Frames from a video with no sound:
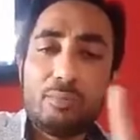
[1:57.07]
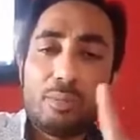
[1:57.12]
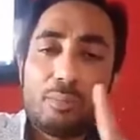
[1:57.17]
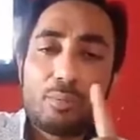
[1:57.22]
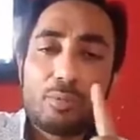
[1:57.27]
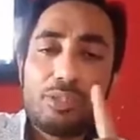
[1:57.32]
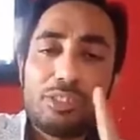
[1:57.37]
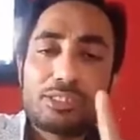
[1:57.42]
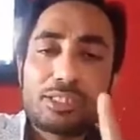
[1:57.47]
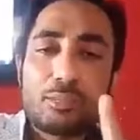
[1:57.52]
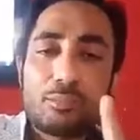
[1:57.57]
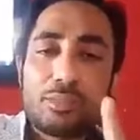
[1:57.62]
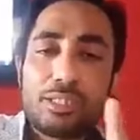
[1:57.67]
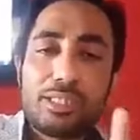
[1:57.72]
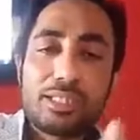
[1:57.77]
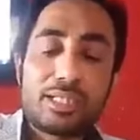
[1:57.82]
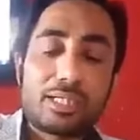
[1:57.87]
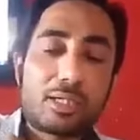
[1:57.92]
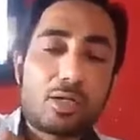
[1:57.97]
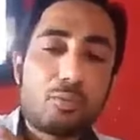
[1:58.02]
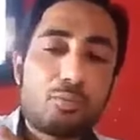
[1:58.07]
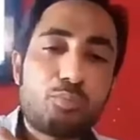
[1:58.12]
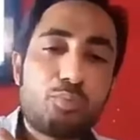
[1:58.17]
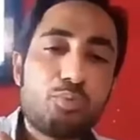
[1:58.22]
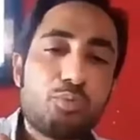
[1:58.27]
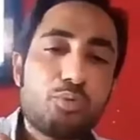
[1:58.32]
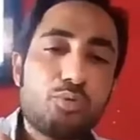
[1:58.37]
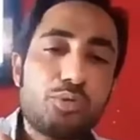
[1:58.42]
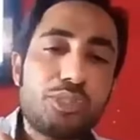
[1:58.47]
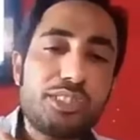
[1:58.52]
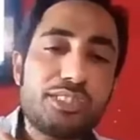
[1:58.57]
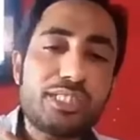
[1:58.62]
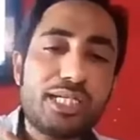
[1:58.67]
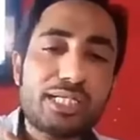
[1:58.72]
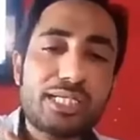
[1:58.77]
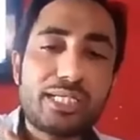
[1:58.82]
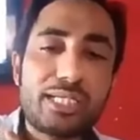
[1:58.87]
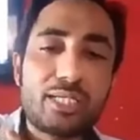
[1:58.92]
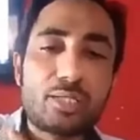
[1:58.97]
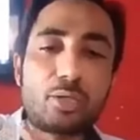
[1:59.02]
मैं पुलिस कंप्लेंट कर रहा हूँ पूरी
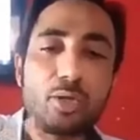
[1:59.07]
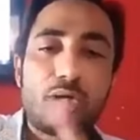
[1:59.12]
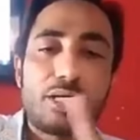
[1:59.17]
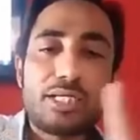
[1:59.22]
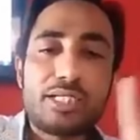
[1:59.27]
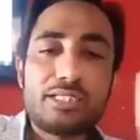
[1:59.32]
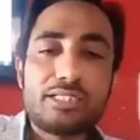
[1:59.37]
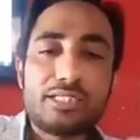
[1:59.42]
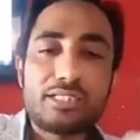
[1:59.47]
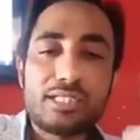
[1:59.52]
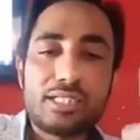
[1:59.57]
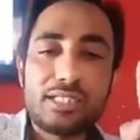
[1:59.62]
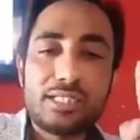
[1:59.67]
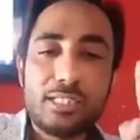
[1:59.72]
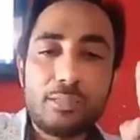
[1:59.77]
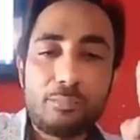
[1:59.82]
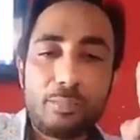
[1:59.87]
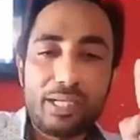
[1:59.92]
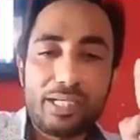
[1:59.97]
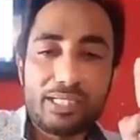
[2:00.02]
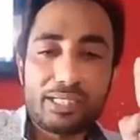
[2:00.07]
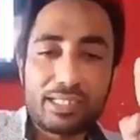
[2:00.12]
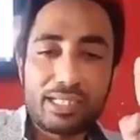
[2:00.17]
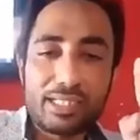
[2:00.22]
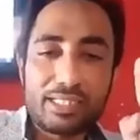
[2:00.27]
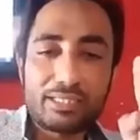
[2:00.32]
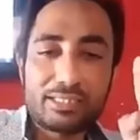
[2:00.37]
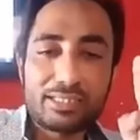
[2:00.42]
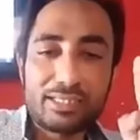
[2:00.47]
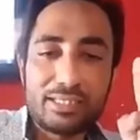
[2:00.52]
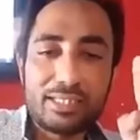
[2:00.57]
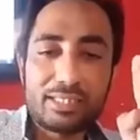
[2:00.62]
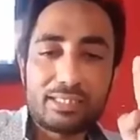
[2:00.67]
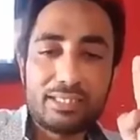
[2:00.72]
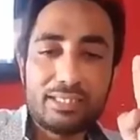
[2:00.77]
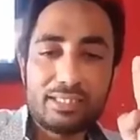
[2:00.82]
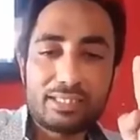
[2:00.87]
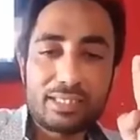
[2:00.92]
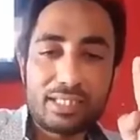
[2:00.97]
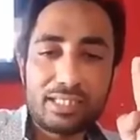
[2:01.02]
जाके रिकॉर्डिंग जितने दिन पहले तारीख से या
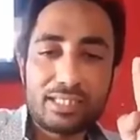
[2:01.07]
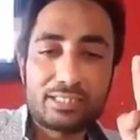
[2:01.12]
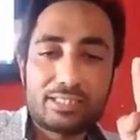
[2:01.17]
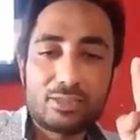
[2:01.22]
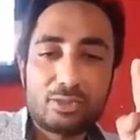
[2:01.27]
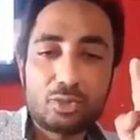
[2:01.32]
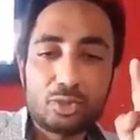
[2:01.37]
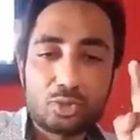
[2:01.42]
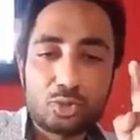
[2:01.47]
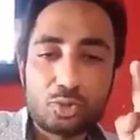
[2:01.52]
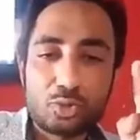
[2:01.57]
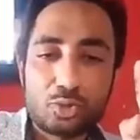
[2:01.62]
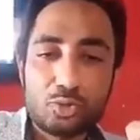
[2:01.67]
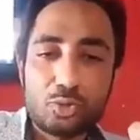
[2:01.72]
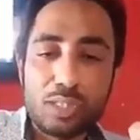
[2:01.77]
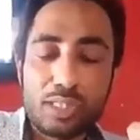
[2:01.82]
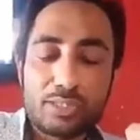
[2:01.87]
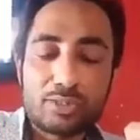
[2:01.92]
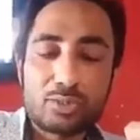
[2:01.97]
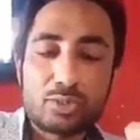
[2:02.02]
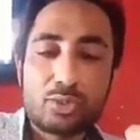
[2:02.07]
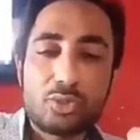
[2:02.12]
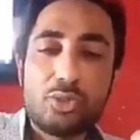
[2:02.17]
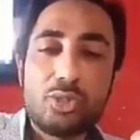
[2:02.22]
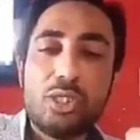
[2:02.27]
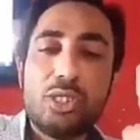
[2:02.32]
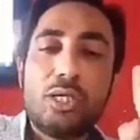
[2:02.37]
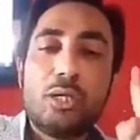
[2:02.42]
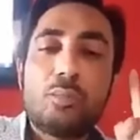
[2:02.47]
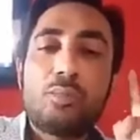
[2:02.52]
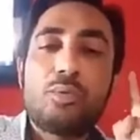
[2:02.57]
तीस तारीख से जो शुरू हुआ है शो